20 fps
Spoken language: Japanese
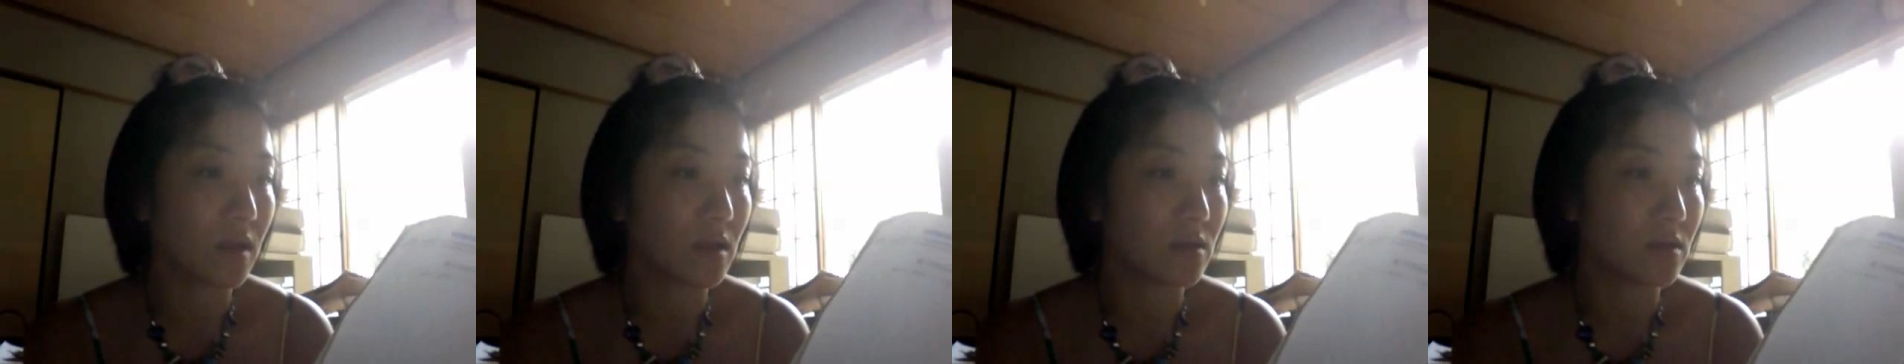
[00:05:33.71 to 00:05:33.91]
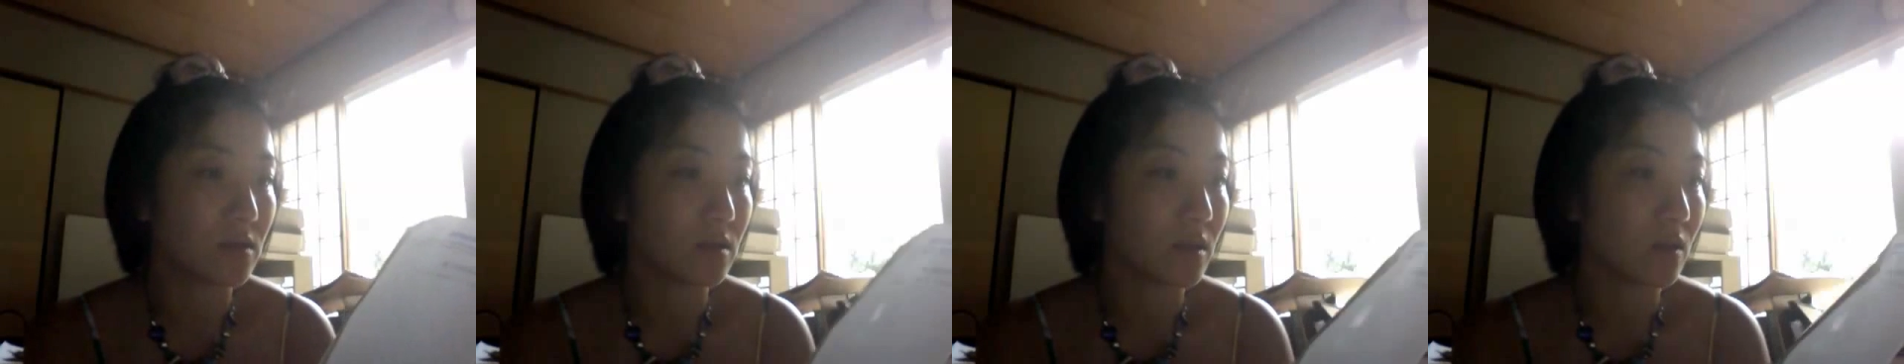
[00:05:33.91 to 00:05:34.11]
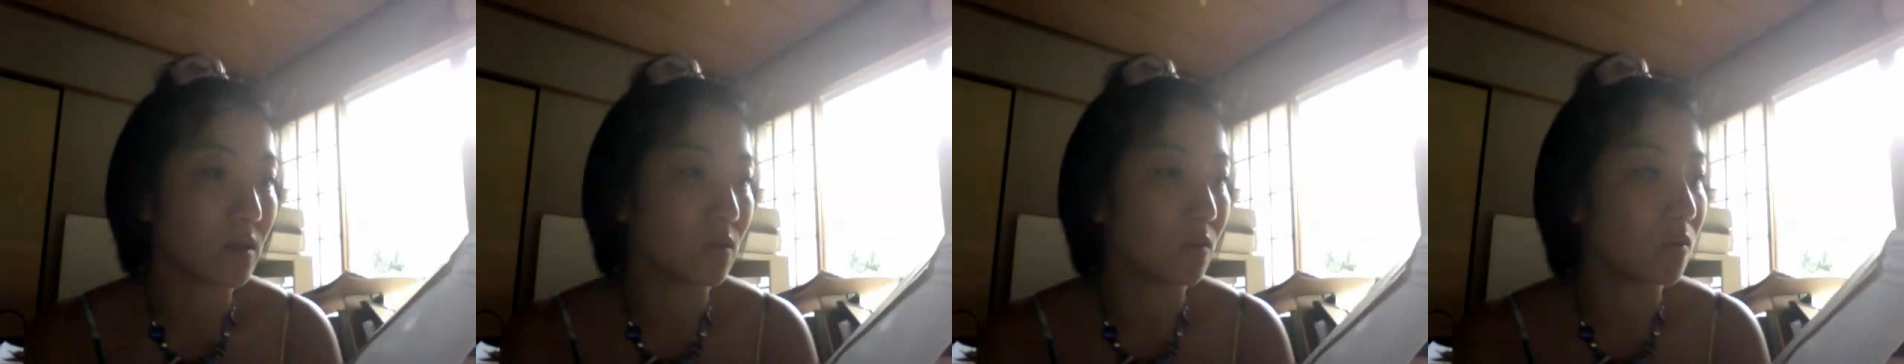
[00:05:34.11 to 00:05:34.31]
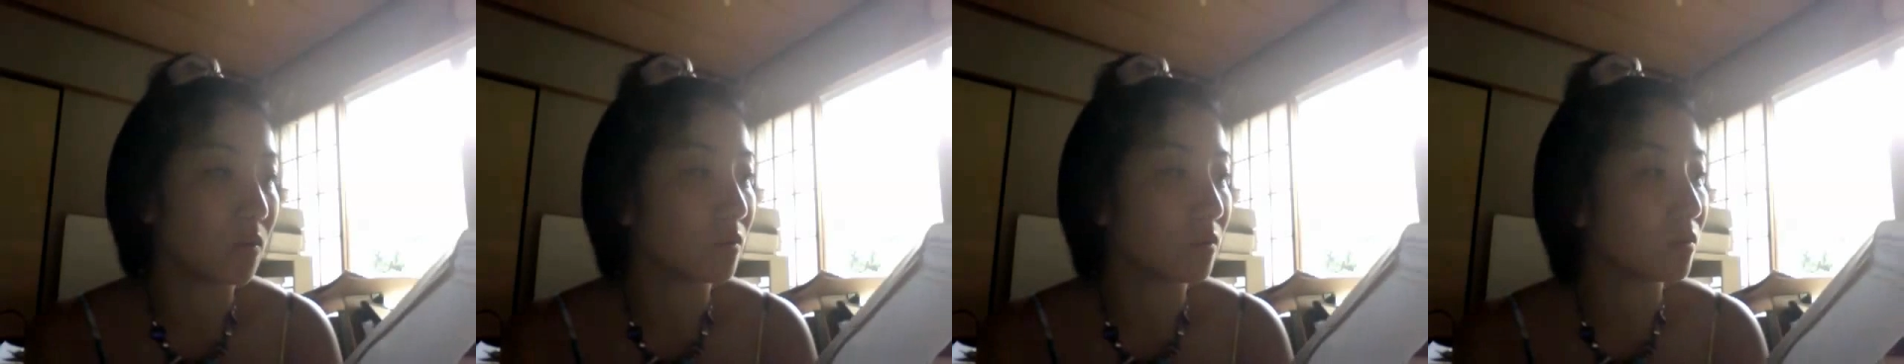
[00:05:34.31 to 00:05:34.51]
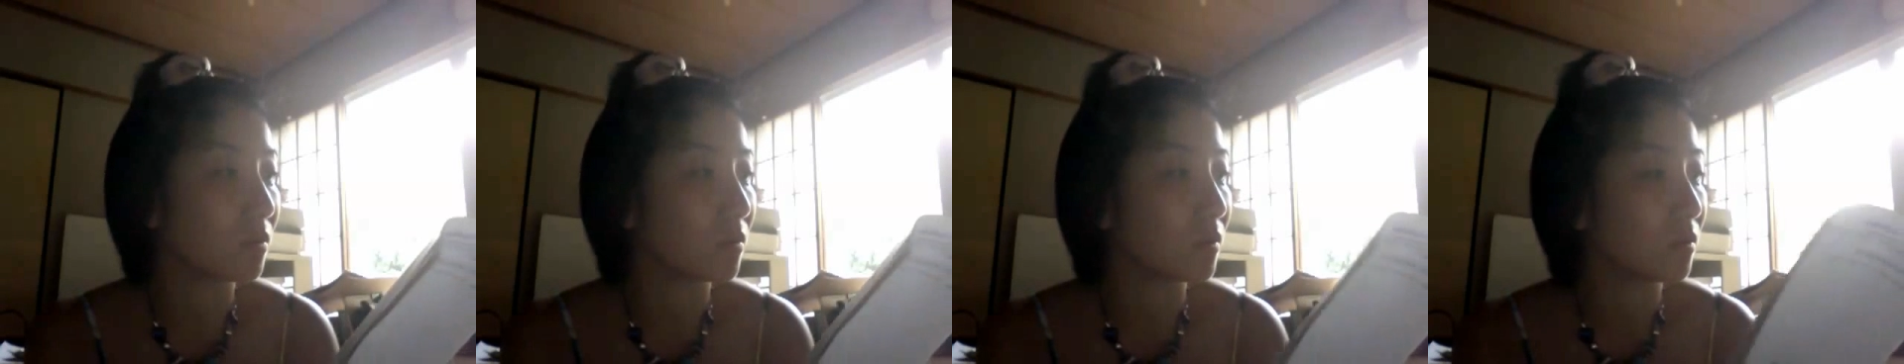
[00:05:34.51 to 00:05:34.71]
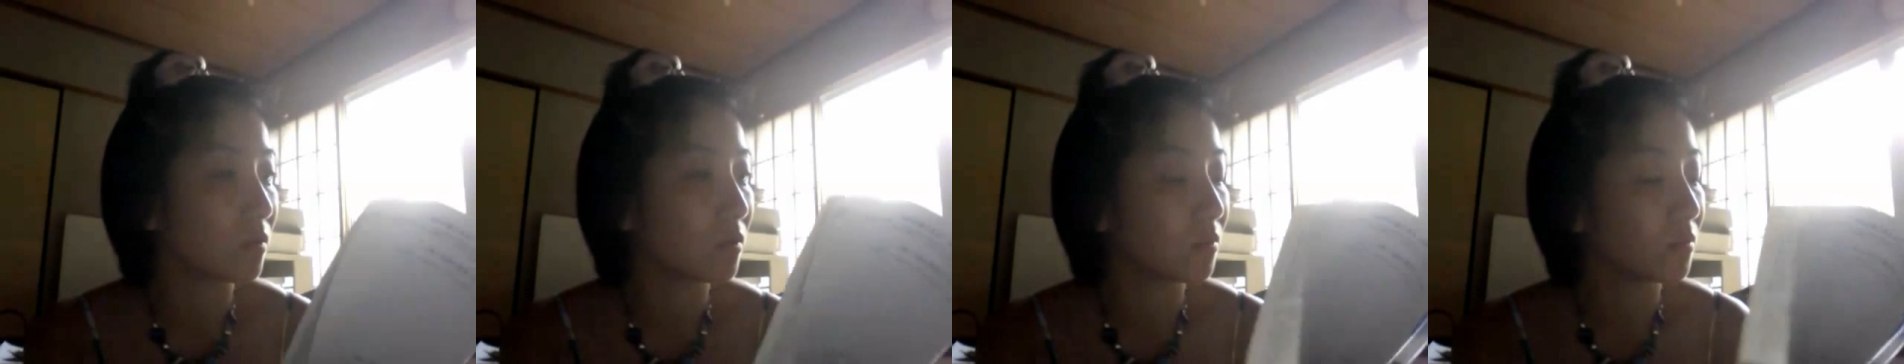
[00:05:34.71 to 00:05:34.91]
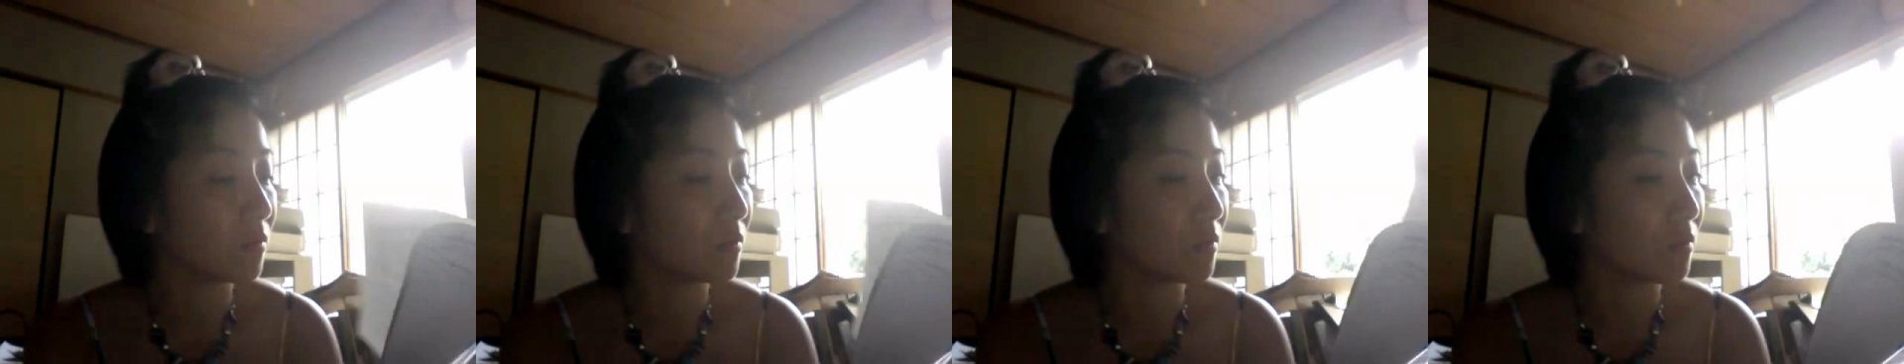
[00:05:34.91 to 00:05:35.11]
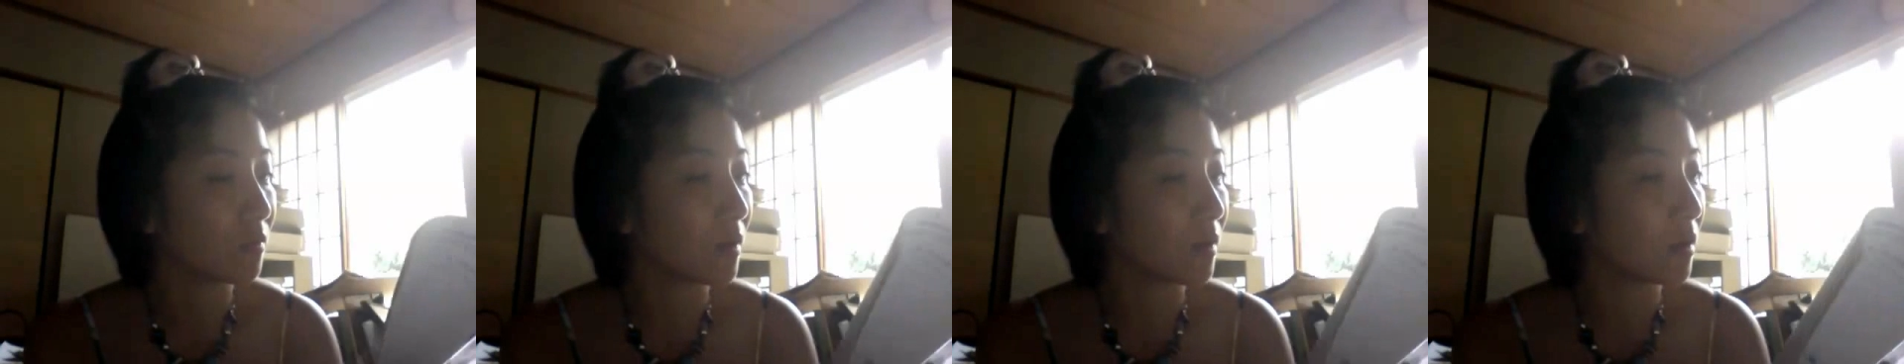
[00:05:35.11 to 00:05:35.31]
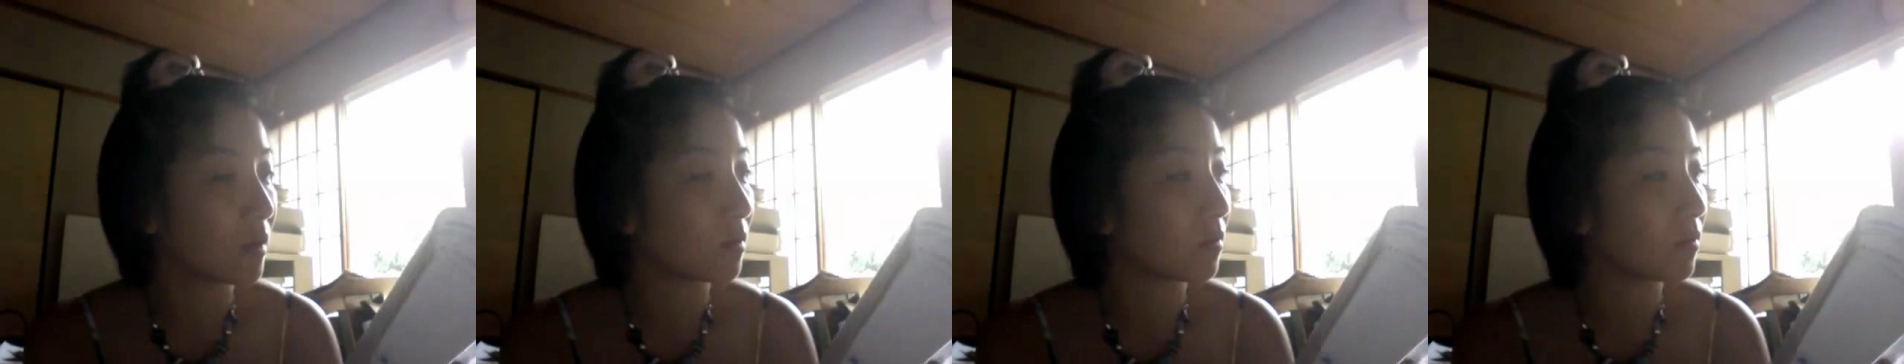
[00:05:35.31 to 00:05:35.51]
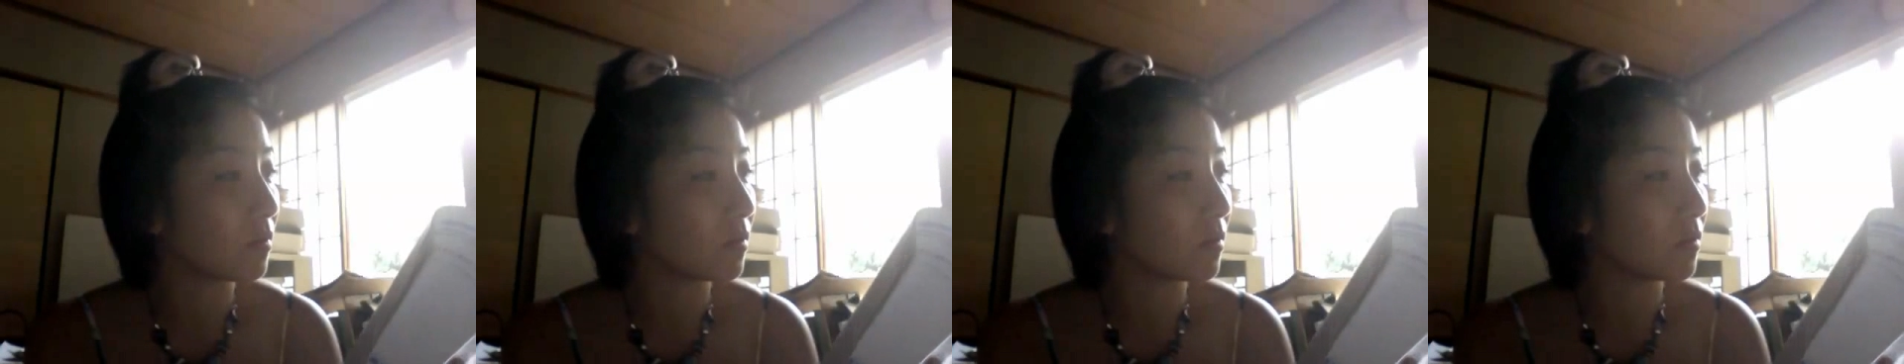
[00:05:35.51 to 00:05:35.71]
ついてどう取り組むのか
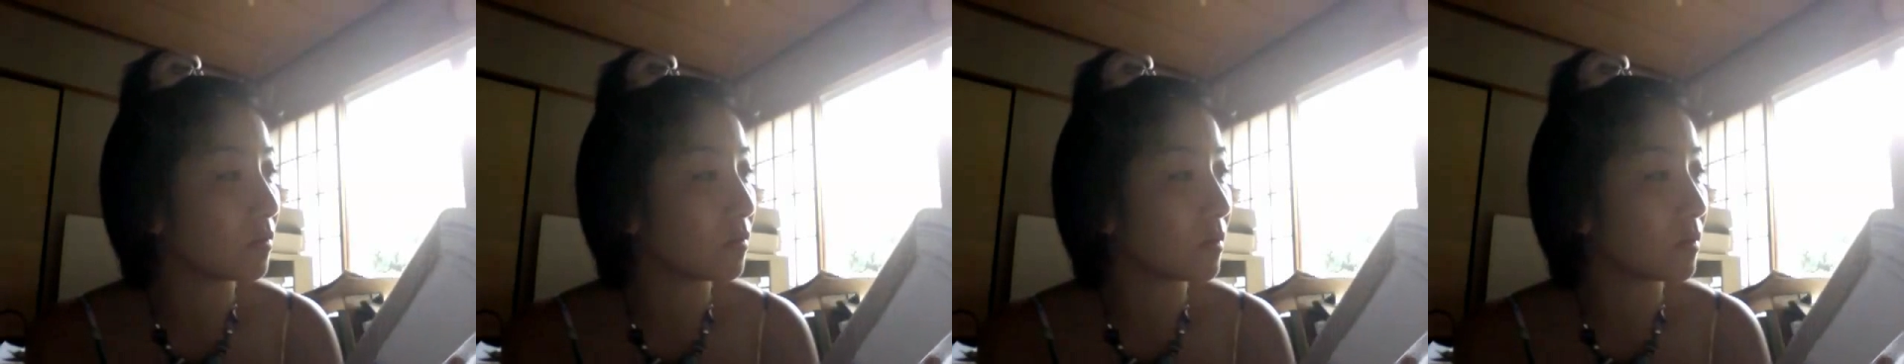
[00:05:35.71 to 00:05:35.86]
というよう